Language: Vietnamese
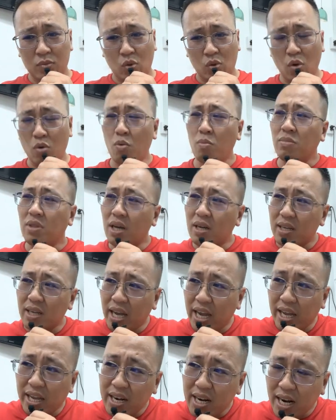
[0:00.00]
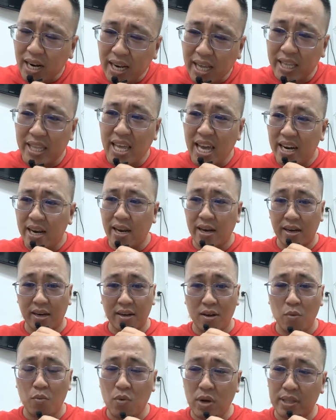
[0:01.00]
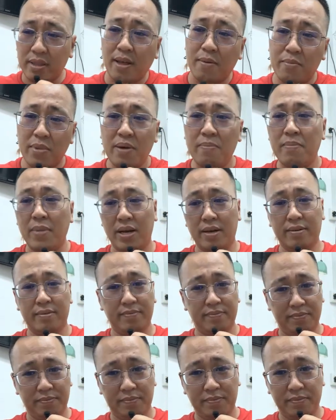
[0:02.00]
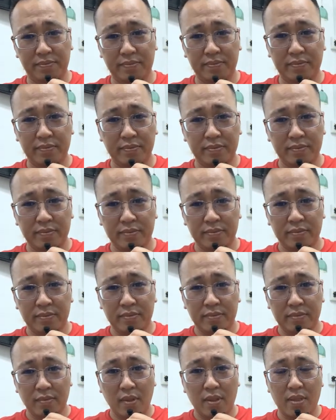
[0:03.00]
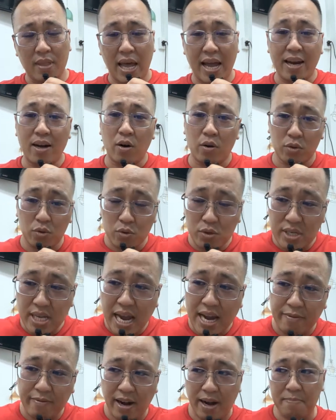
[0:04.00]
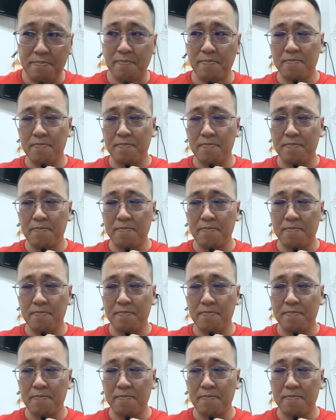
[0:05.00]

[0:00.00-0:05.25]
tôi cũng từng nghĩ rằng là gia đình không quan tâm đến mình để rồi tôi sai phạm